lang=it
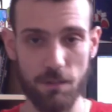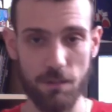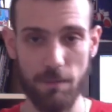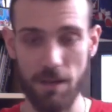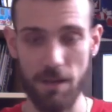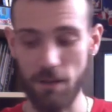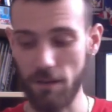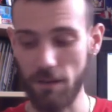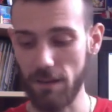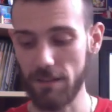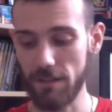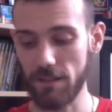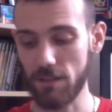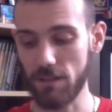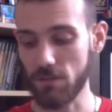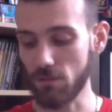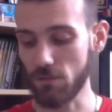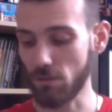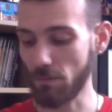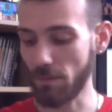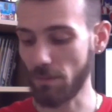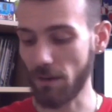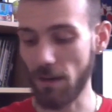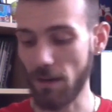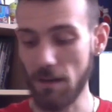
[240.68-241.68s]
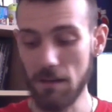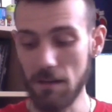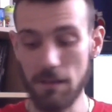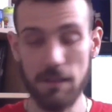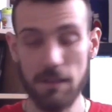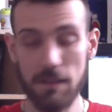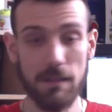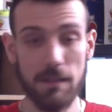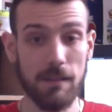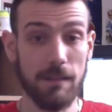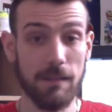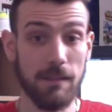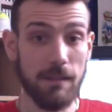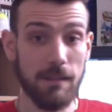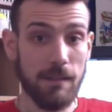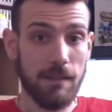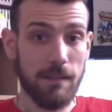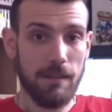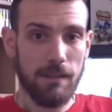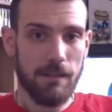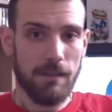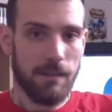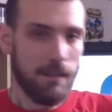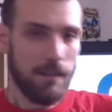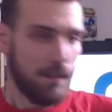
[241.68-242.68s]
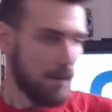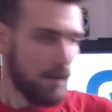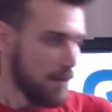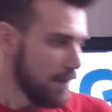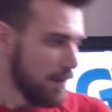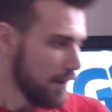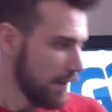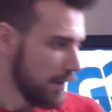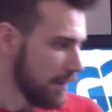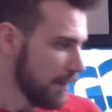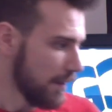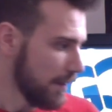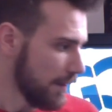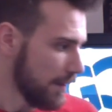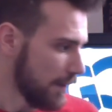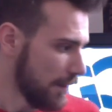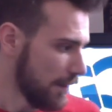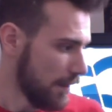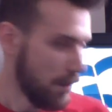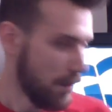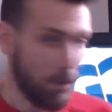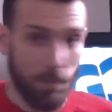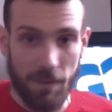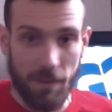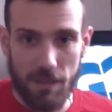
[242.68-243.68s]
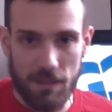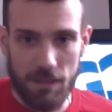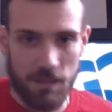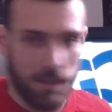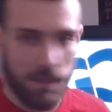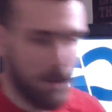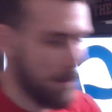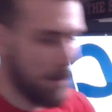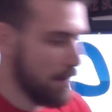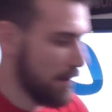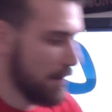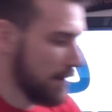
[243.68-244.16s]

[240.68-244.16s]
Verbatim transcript: Bayonetta sopra eh, l'ho presa.